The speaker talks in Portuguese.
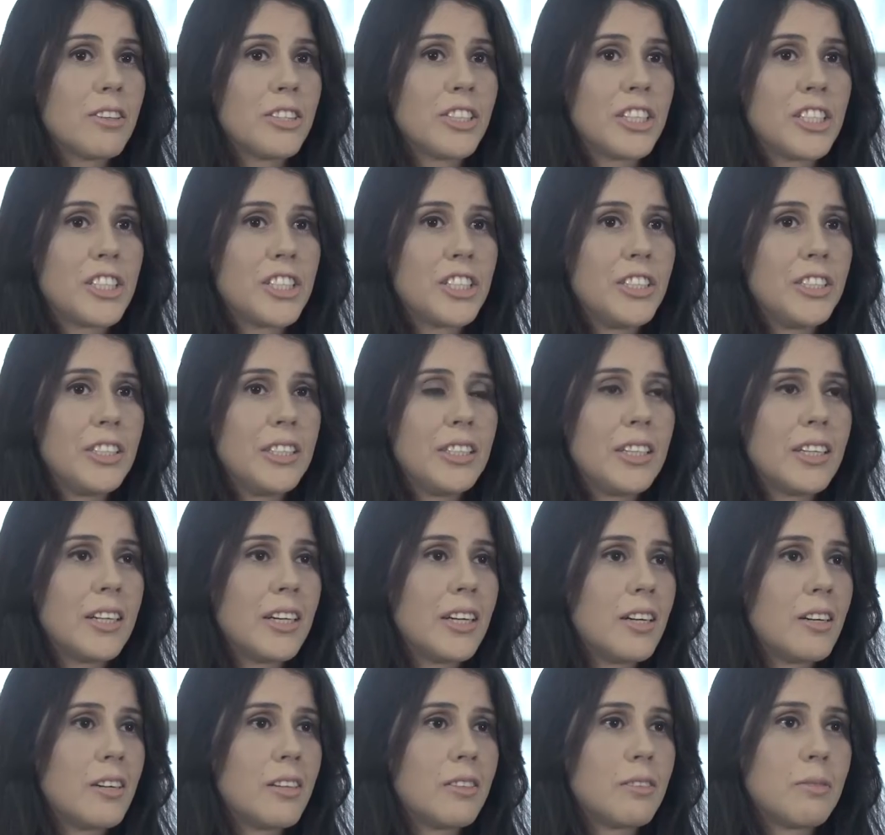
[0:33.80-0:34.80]
eu já
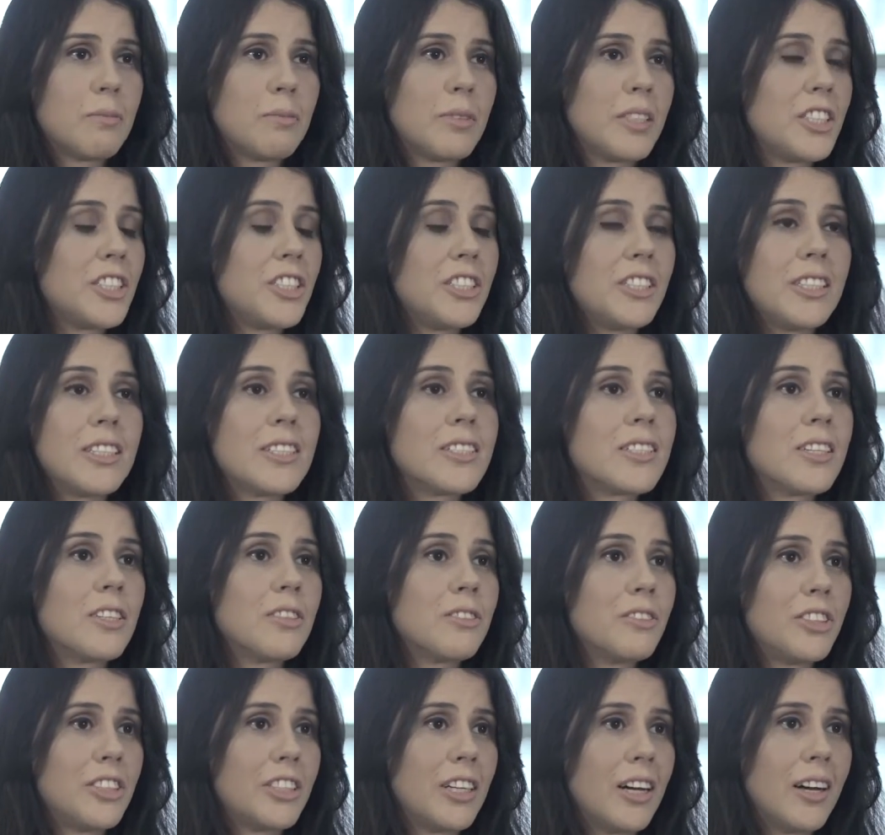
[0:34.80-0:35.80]
tinha uma
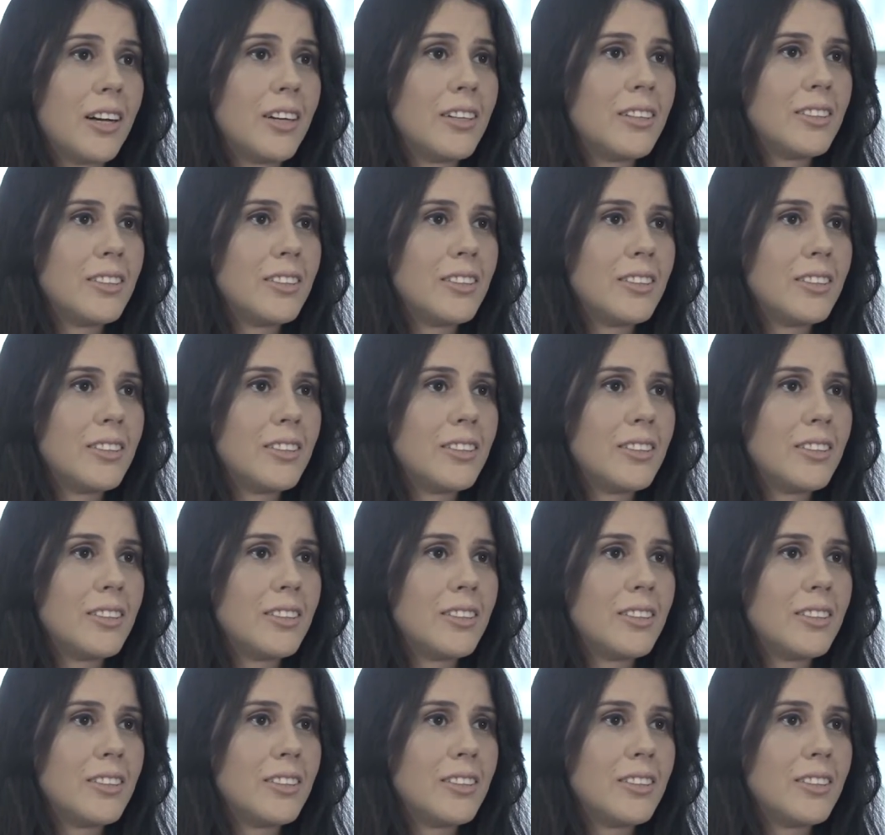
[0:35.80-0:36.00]
direção já.